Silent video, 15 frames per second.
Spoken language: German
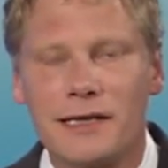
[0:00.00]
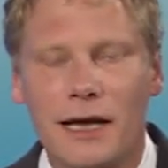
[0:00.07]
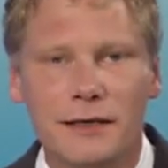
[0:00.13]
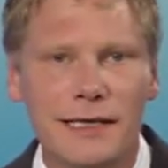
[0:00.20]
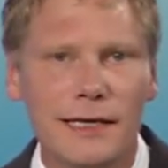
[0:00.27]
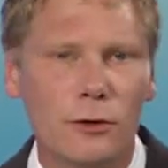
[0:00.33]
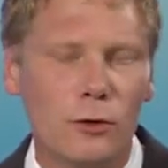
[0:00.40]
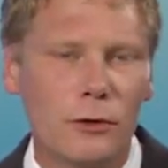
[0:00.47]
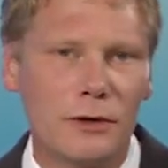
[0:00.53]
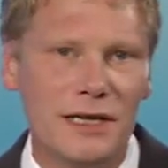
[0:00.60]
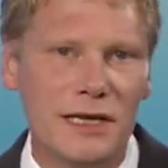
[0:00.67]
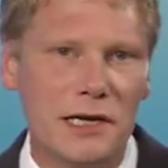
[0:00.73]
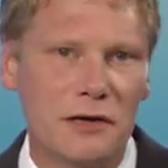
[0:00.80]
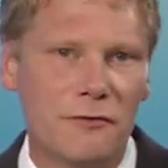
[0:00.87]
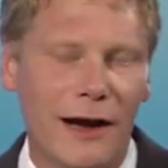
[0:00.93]
Sanierung
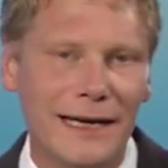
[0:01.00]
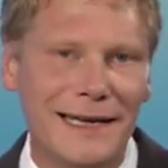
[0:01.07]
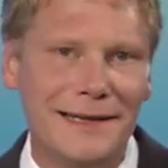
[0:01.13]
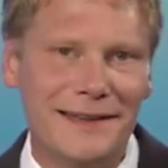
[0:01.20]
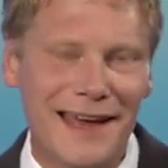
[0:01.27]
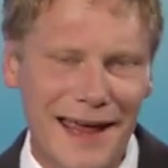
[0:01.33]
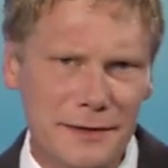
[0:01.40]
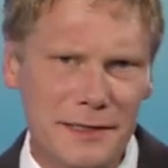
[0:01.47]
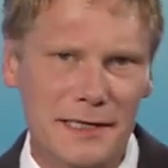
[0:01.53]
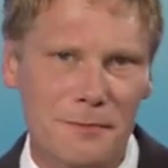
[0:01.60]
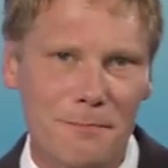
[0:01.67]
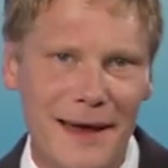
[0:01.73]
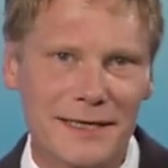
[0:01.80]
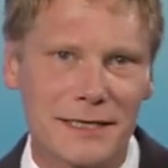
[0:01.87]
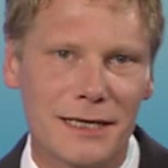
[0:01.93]
die
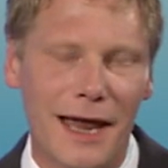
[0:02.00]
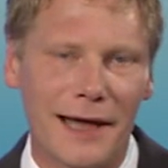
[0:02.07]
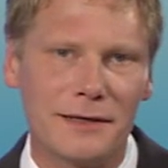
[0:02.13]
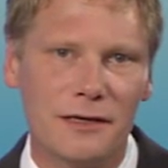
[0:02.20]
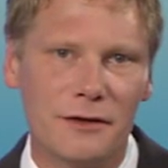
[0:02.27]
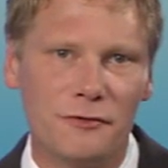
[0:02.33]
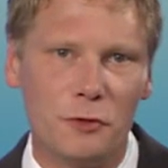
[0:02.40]
Qualitätsmesslatte